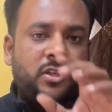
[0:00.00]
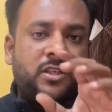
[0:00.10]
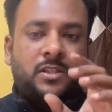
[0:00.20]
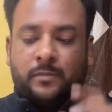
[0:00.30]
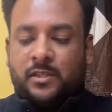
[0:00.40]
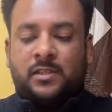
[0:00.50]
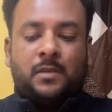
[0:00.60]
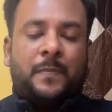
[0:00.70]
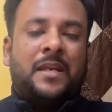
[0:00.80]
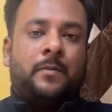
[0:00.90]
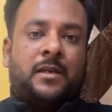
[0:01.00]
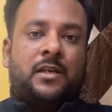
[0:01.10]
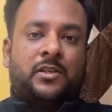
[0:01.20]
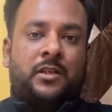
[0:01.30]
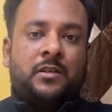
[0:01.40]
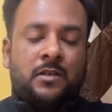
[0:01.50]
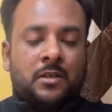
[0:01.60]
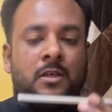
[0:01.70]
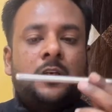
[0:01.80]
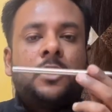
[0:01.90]
चीज़ समझिए जैसे पेन है मान लीजिए
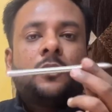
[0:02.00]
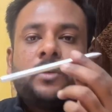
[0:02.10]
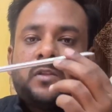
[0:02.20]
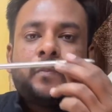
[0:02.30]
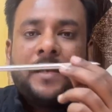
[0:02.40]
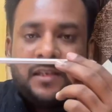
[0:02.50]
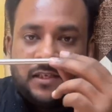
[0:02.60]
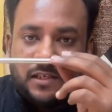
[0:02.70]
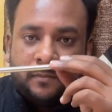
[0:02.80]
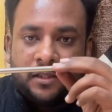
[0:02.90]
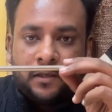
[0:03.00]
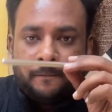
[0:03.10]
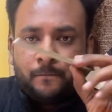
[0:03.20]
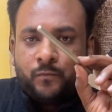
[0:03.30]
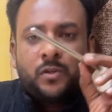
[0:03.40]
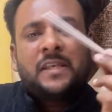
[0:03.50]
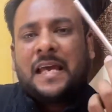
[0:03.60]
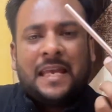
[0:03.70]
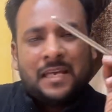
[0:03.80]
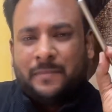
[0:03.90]
तो इस पेन की कीमत क्या
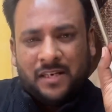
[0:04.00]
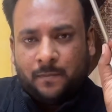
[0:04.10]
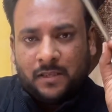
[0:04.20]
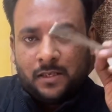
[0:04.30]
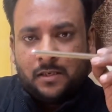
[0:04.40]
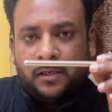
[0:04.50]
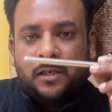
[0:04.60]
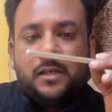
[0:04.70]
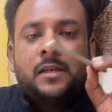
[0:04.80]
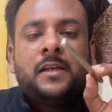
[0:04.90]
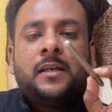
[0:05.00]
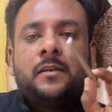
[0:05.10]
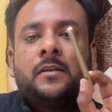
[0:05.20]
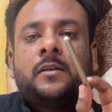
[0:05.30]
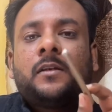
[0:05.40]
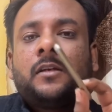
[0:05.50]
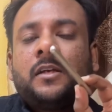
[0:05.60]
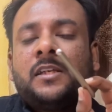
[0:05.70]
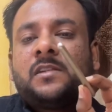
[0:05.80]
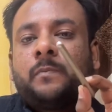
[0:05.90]
है हमें नहीं पता लेकिन
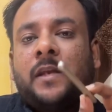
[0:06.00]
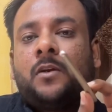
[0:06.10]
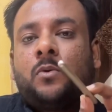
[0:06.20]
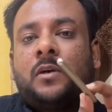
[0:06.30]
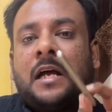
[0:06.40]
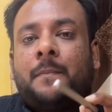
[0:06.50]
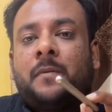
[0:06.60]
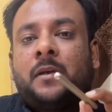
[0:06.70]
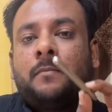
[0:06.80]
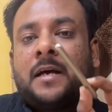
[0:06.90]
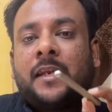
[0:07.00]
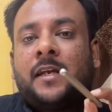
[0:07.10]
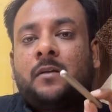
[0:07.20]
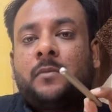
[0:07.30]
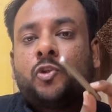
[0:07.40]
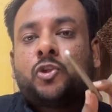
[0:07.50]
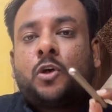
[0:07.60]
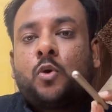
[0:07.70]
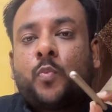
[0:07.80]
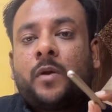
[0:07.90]
इस पेन को आपने मार्केट में
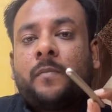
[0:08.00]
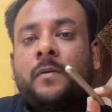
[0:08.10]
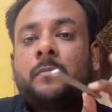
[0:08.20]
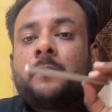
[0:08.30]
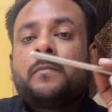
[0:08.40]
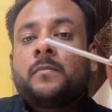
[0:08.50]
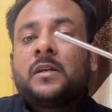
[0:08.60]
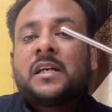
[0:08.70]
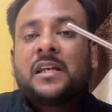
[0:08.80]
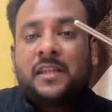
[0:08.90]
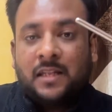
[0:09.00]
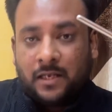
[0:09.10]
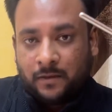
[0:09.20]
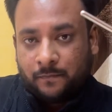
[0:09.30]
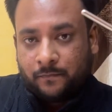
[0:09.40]
सौ रुपये पे खरीदा है